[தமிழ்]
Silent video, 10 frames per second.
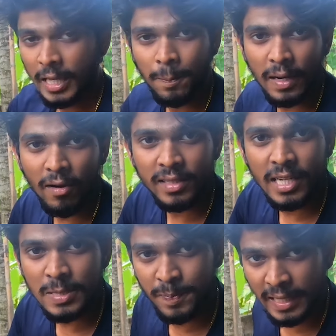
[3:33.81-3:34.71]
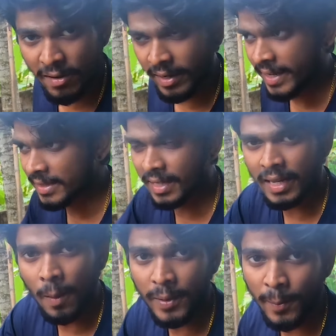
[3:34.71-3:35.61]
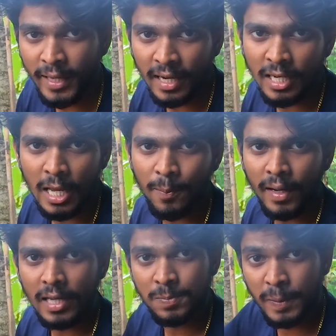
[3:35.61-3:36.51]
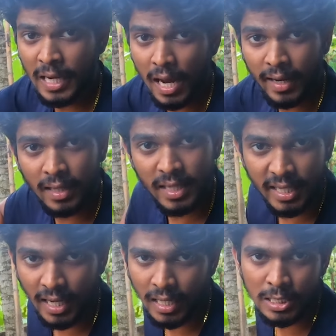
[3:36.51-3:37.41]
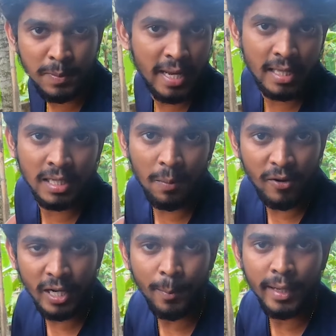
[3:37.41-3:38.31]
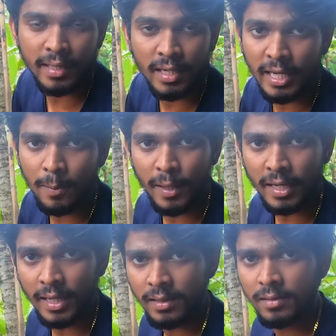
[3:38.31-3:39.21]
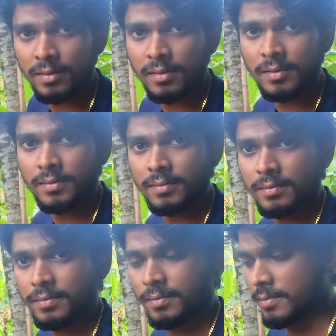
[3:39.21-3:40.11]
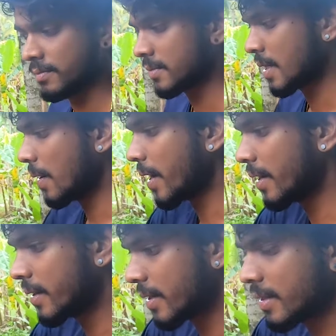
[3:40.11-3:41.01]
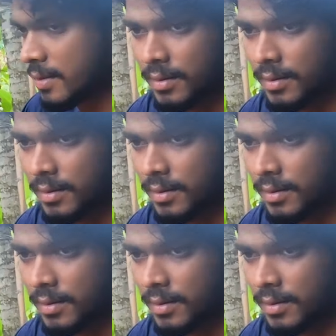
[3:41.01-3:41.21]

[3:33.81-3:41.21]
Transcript: இப்போ நான் வந்துட்டு ஸ்பீடாக வண்டி ஏற்றுறேன் அப்போ எப்படி ஏறுது நீங்கள் பாருங்கள் ஸ்பீடாக அங்கேருந்து கீழேருந்து ஸ்பீடாக ஏற்றுறேன் அப்போ வண்டி எப்படி ஏறுது நீங்கள் பாருங்கள் அப்படியே